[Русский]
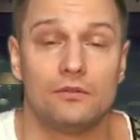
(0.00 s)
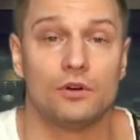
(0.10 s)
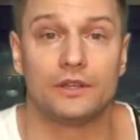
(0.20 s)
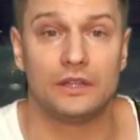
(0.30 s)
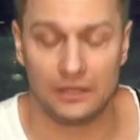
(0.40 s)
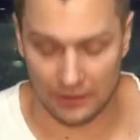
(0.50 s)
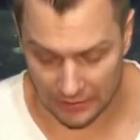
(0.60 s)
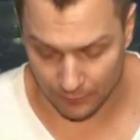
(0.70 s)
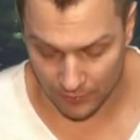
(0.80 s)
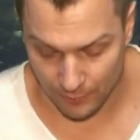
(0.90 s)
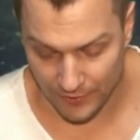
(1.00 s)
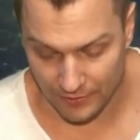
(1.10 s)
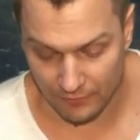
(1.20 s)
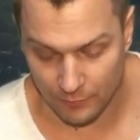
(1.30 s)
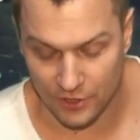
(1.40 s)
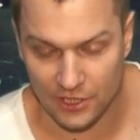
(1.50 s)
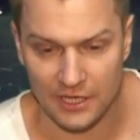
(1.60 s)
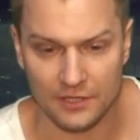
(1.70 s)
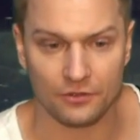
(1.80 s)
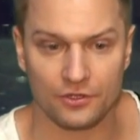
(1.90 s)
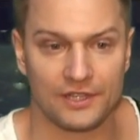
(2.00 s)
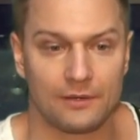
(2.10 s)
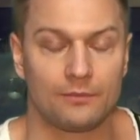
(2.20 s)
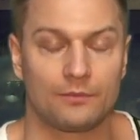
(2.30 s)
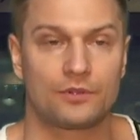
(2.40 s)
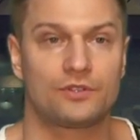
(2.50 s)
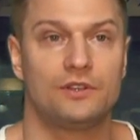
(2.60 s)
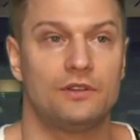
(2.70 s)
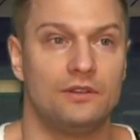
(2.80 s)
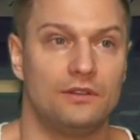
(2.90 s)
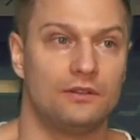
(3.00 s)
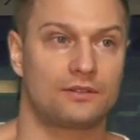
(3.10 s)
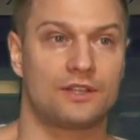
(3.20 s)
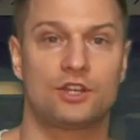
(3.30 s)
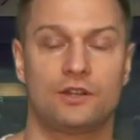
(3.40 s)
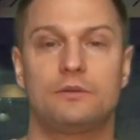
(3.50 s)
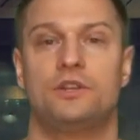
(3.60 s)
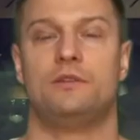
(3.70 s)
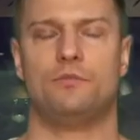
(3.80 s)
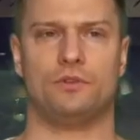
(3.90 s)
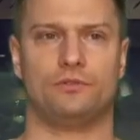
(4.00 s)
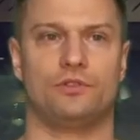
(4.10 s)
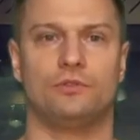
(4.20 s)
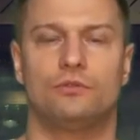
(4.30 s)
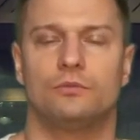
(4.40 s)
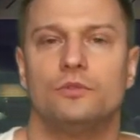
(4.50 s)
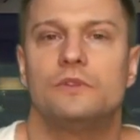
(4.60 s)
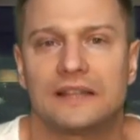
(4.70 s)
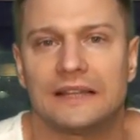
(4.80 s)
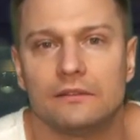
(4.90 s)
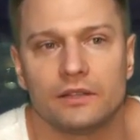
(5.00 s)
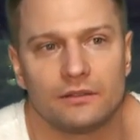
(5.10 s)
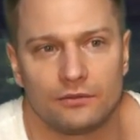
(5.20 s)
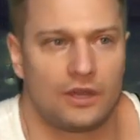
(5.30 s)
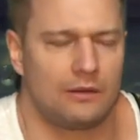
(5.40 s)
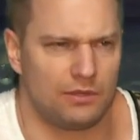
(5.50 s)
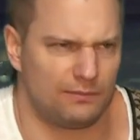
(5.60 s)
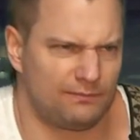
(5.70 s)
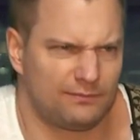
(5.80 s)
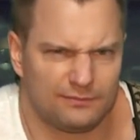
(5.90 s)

Вот, и это было первое впечатление, то есть я просто сначала вообще не понял, то есть, не ну, думал, ну, выкладывай, ну, как бы,